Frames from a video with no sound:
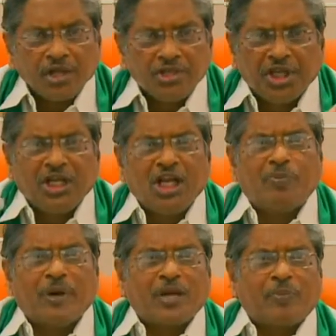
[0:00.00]
ఈ నీళ్లు
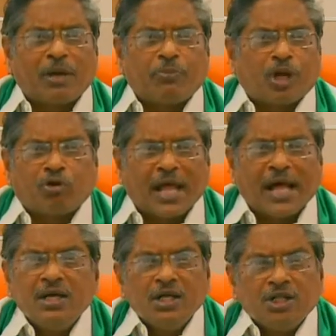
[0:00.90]
పడిన పొలం కూడా
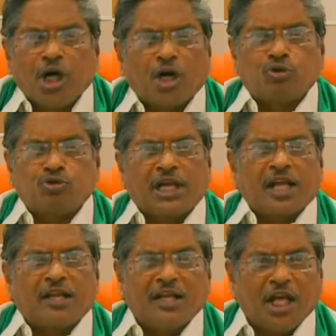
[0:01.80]

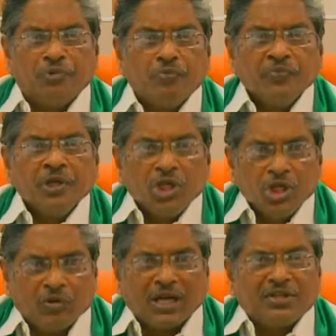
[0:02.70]
దక్కుతుందంటానికి లేదు
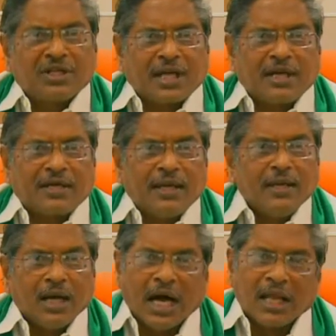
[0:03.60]
ఇవాళ ఎందుకనంటే
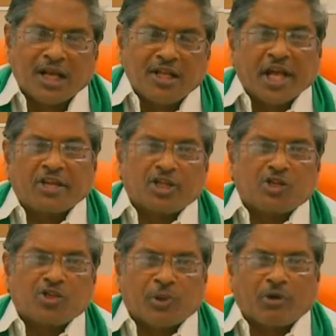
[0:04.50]
ఆల్రెడీ నైరుతి
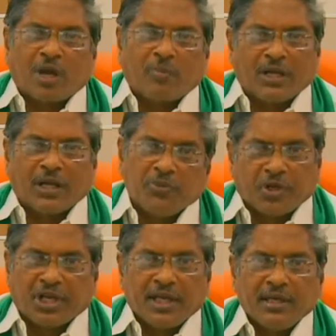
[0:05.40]
ఋతుపవనాలు
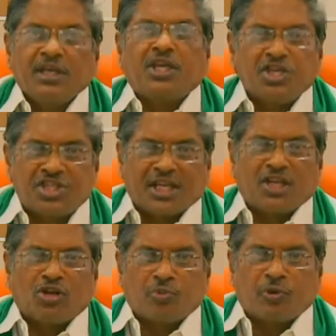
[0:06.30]
అయిపోయినాయి ఇక ఈశాన్య
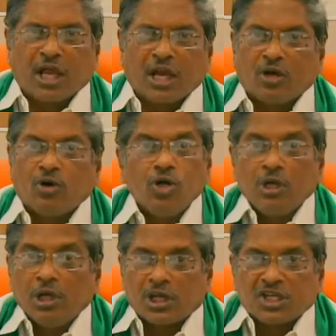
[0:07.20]
ఋతుపవనాలలో
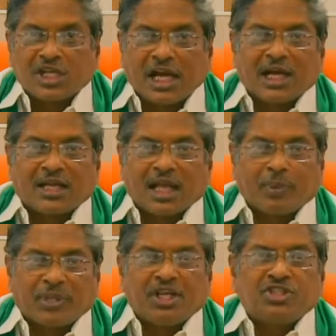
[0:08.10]
కృష్ణా డెల్టాకి
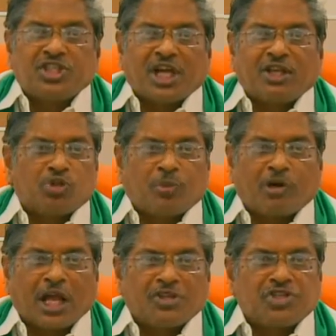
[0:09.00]
పెద్దగా ఈశాన్య
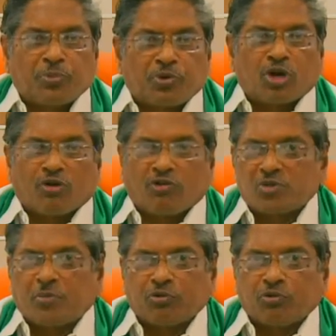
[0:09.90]
ఋతుపవనాల నుంచి ఎప్పుడు కూడా
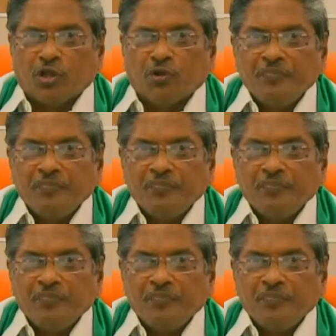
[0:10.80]
వర్షపాతం ఉండదు